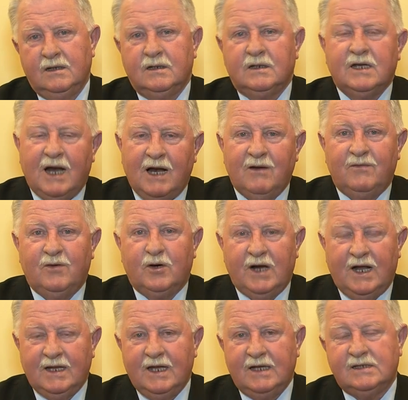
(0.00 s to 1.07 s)
y,
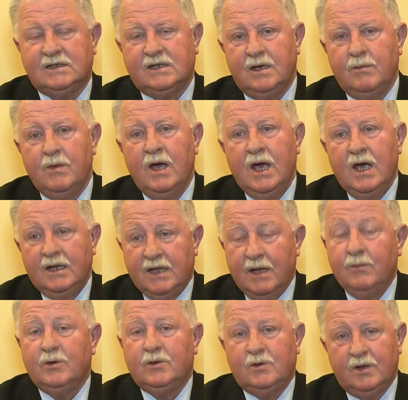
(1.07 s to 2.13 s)
kralowo-hradeckim,
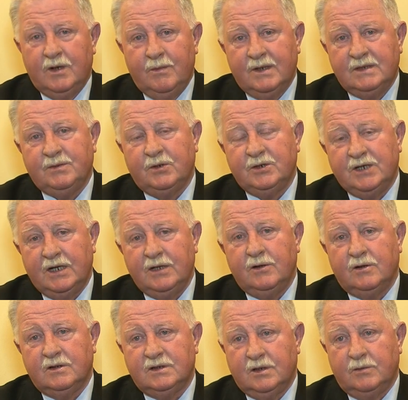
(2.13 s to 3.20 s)
tym, który
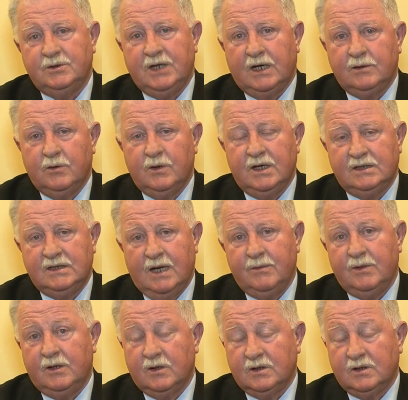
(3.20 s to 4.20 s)
bezpośrednio sąsiaduje z nami.